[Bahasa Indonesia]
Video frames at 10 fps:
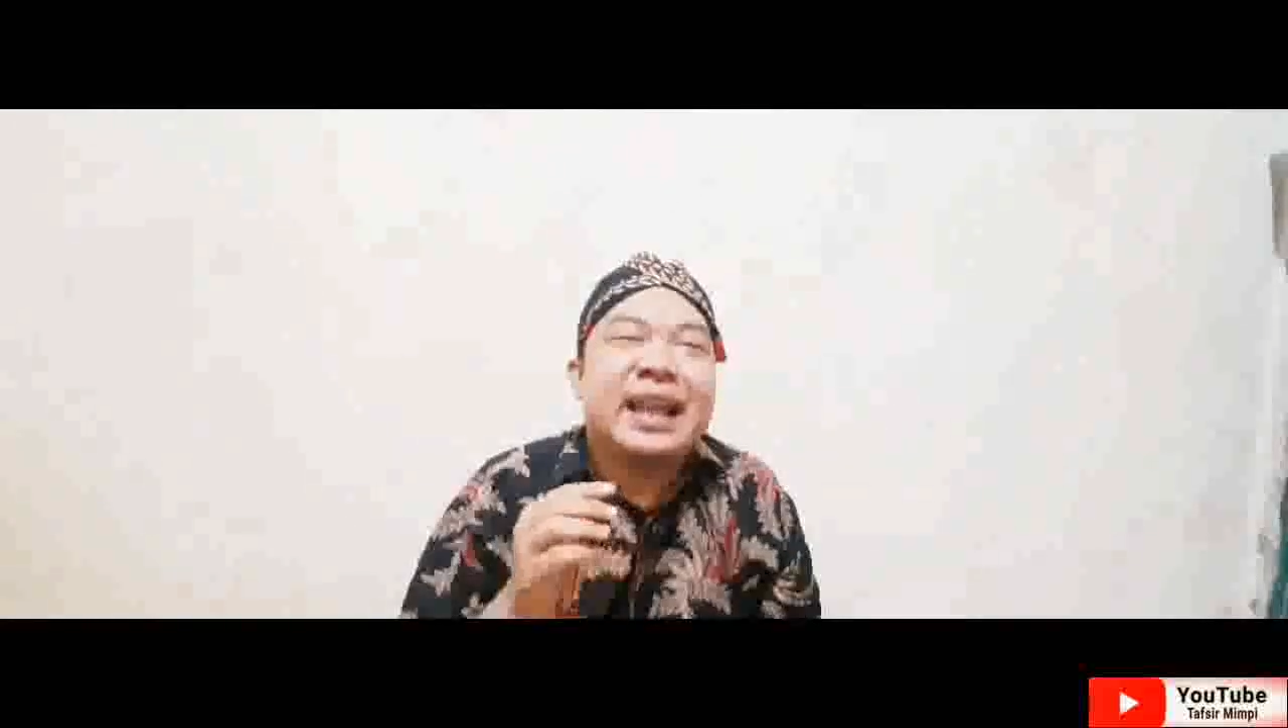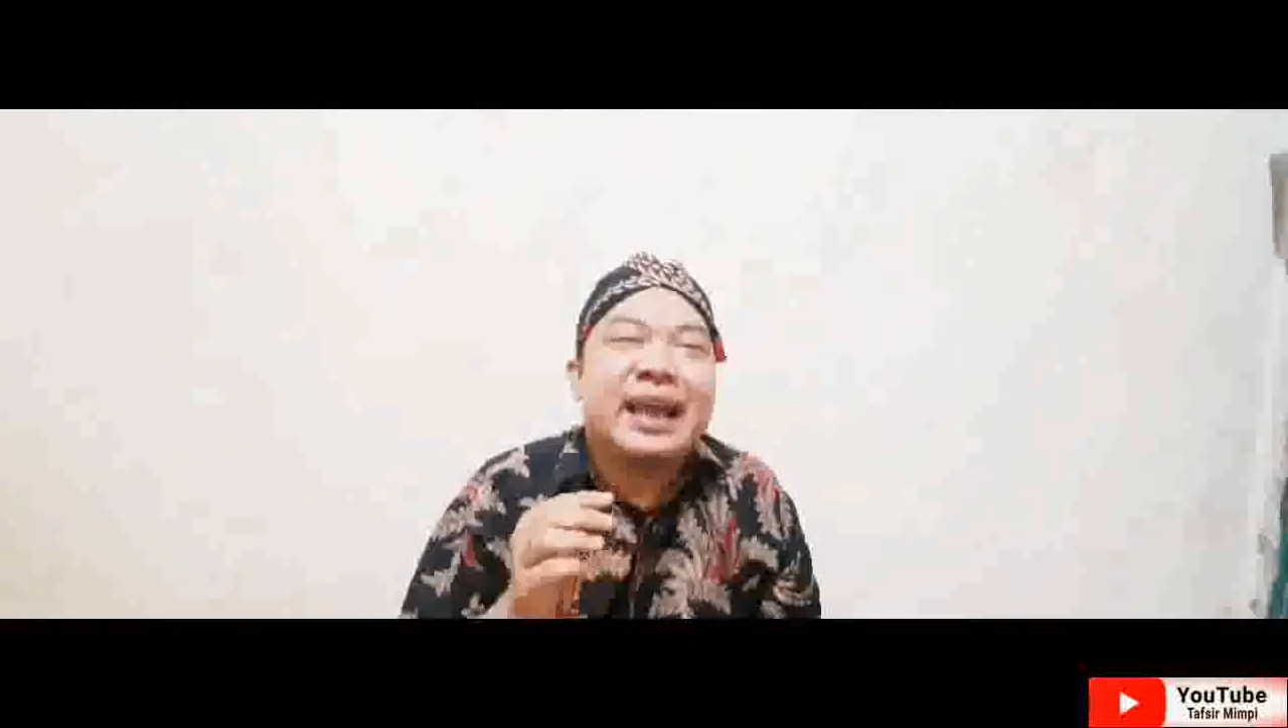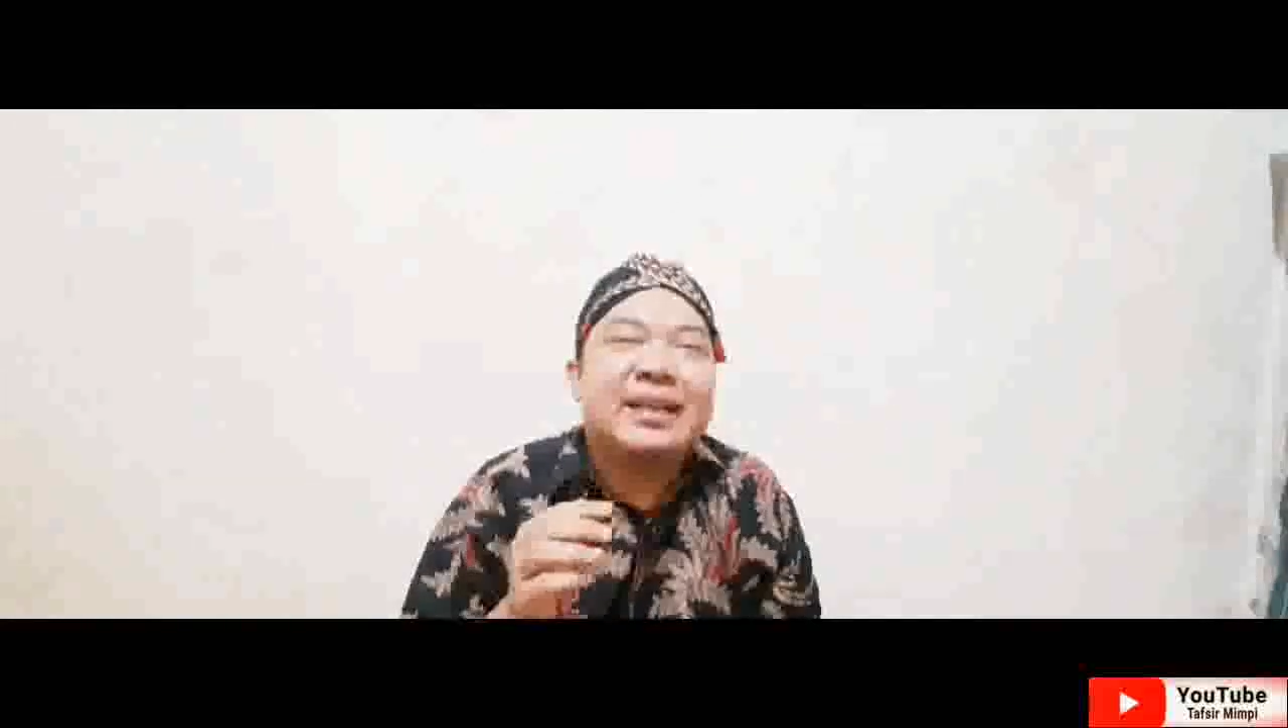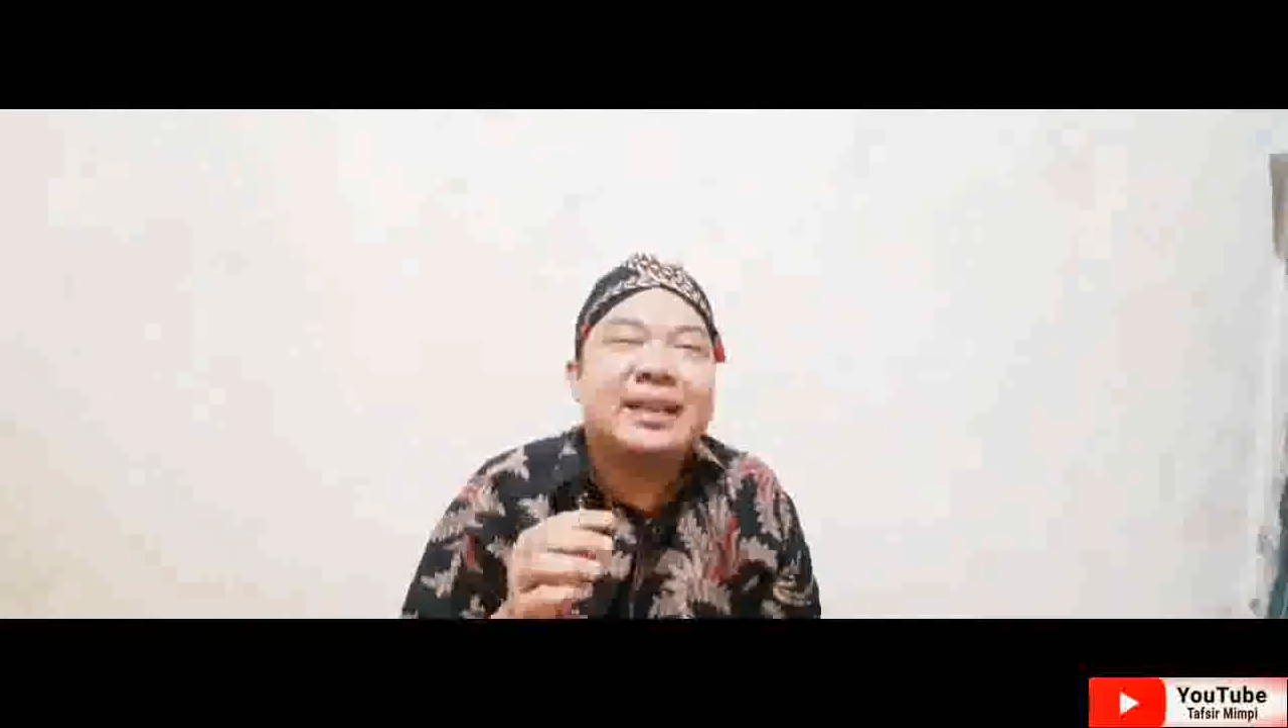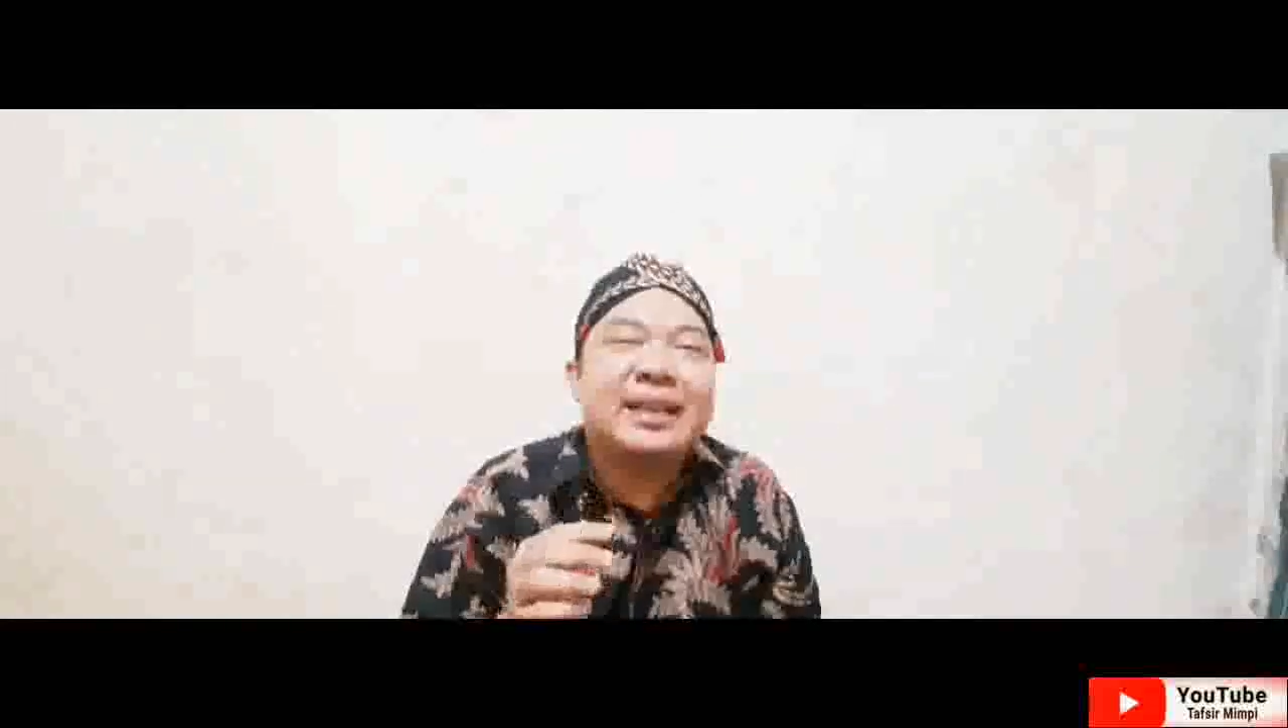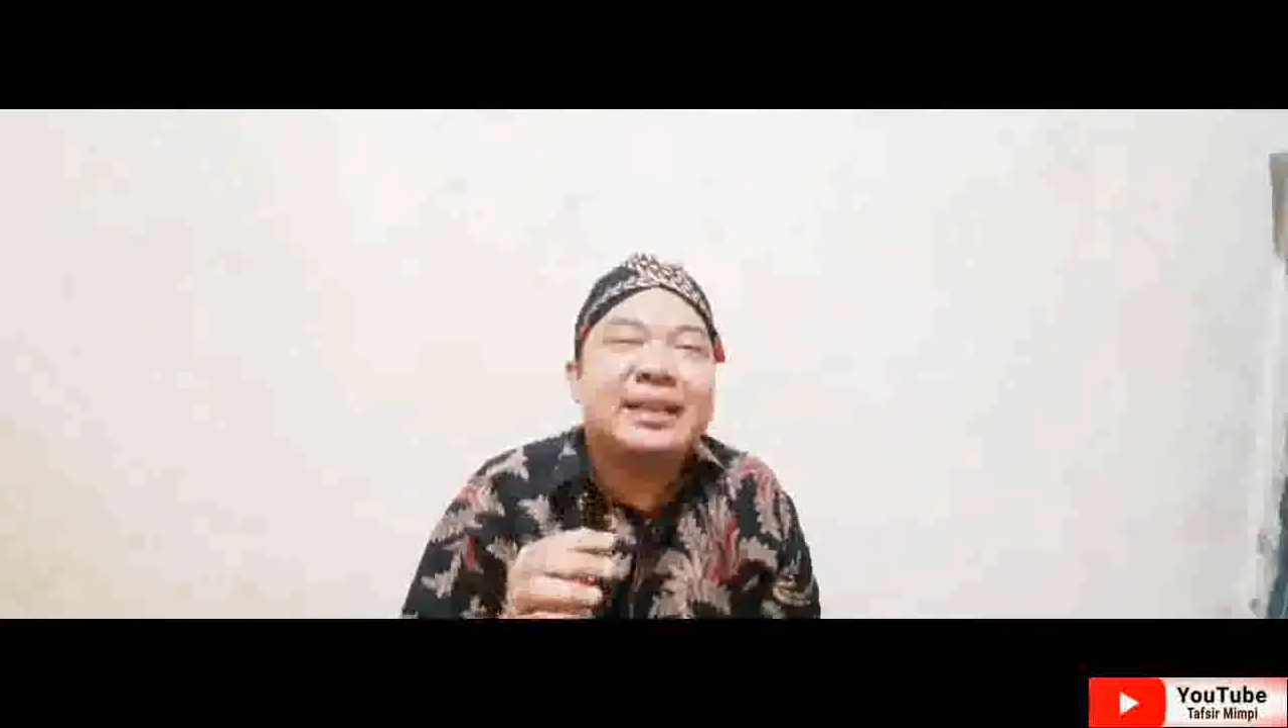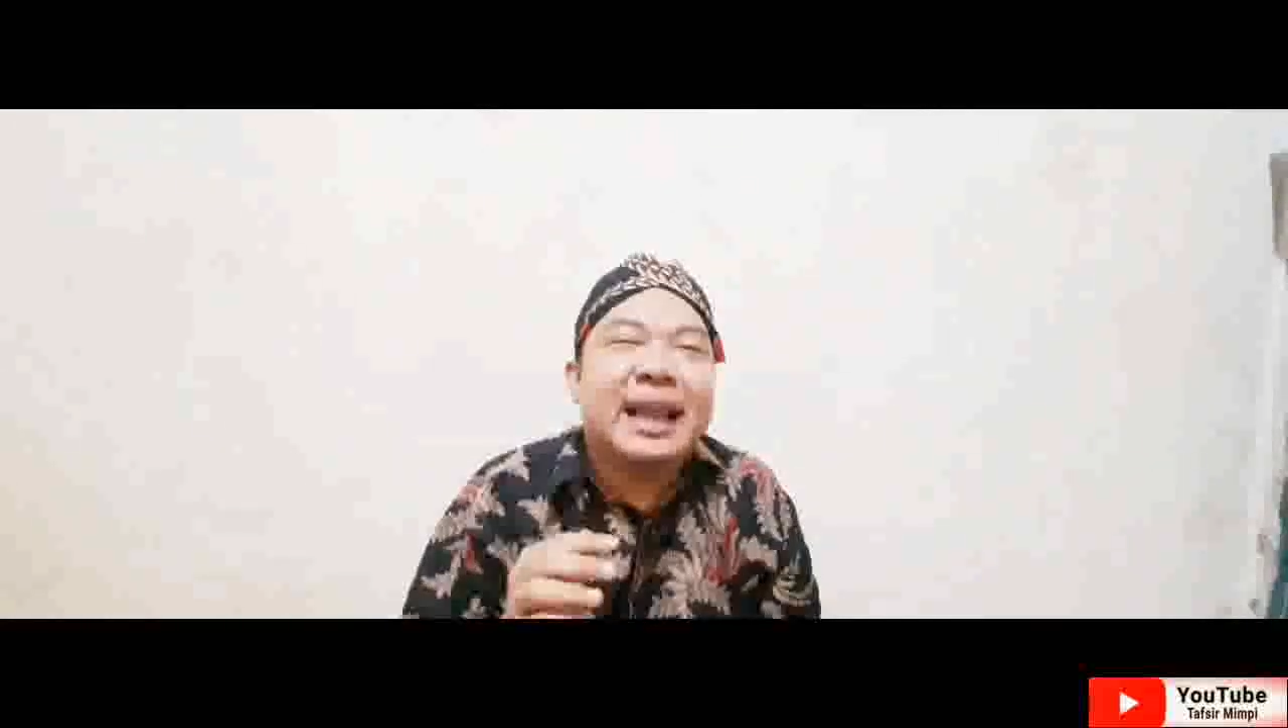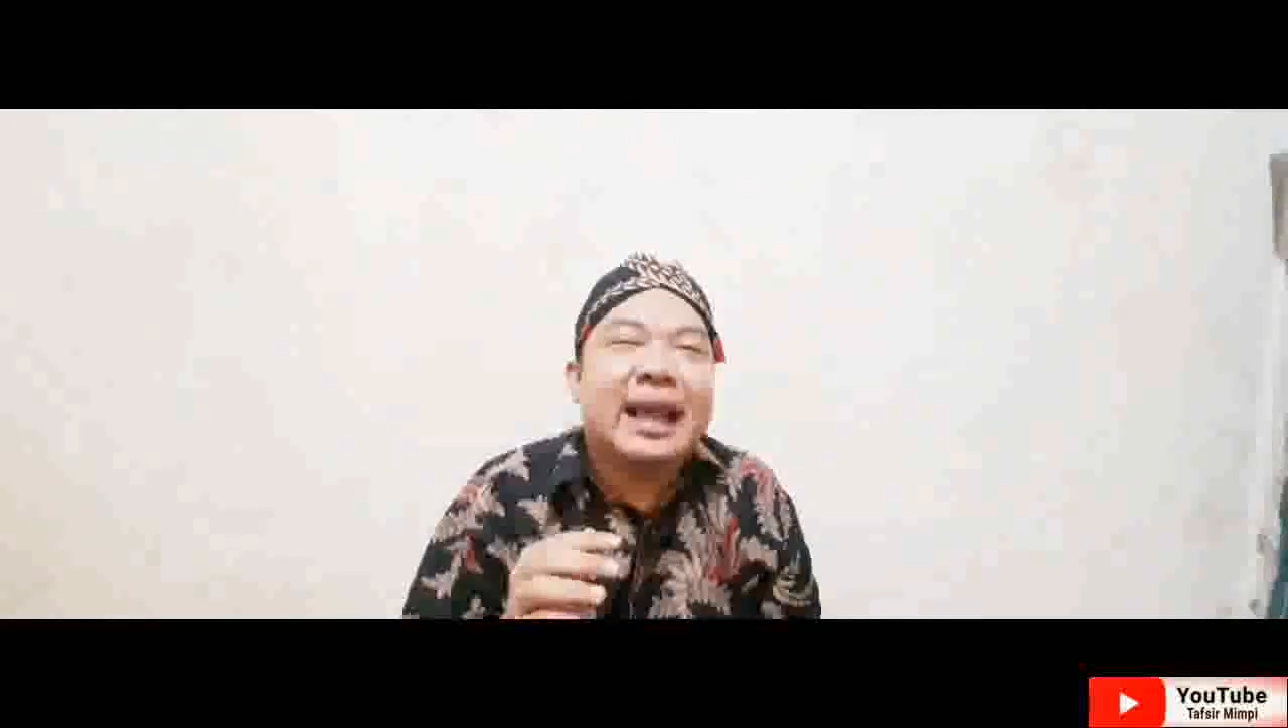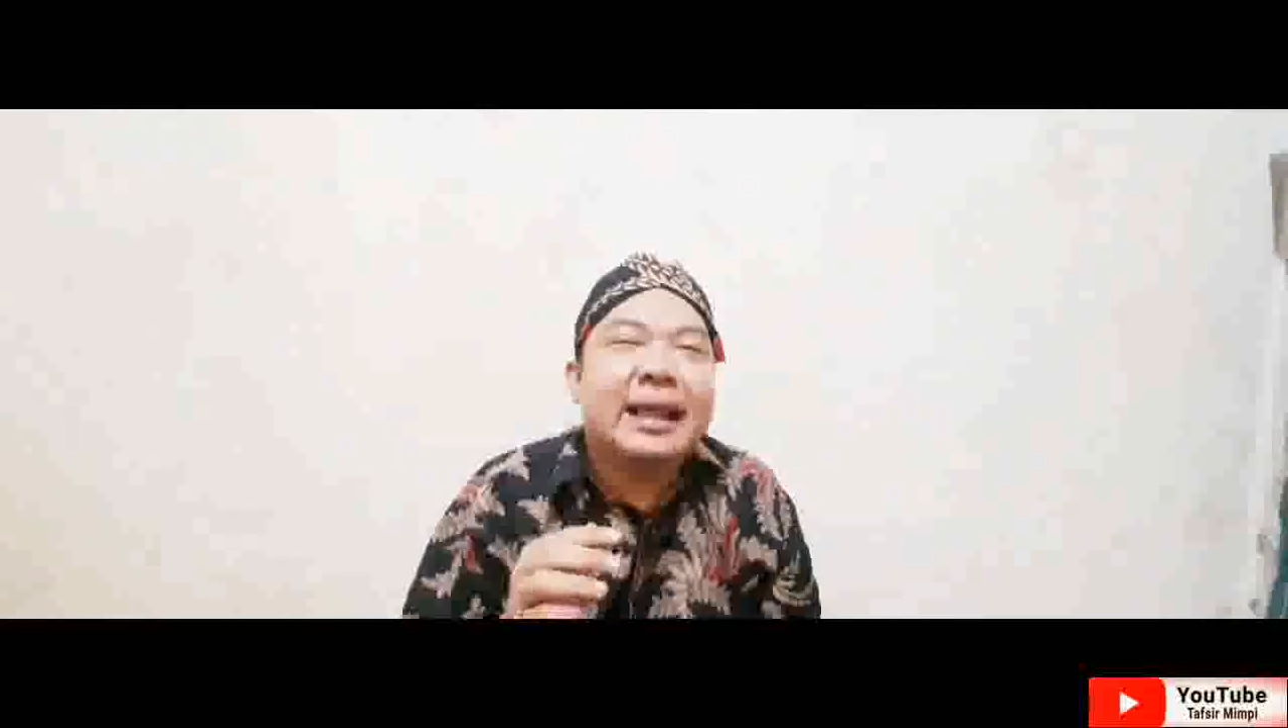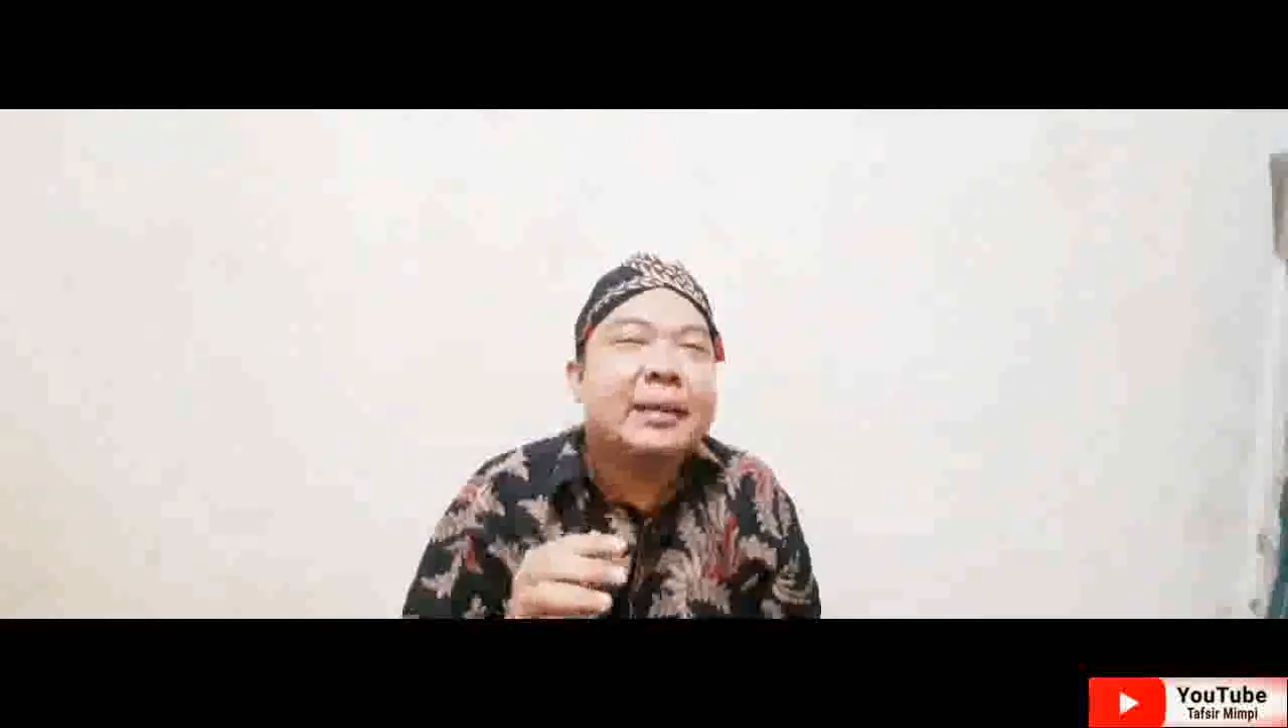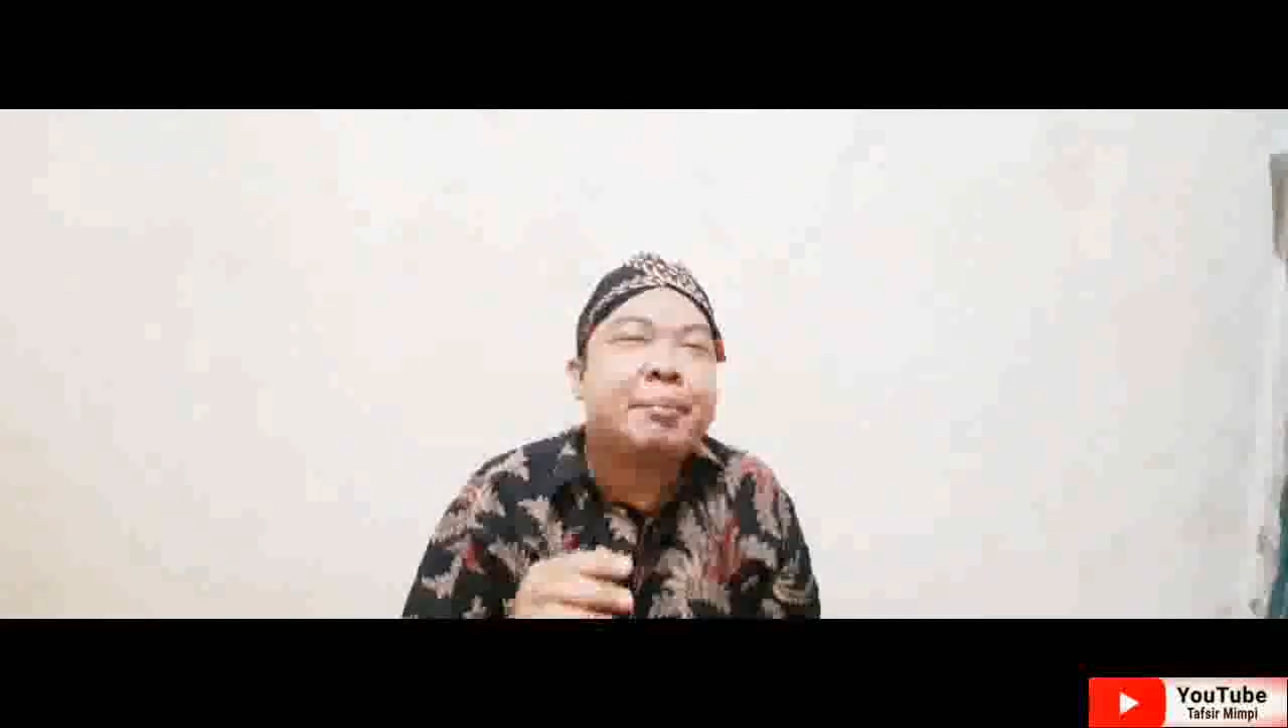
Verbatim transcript: artinya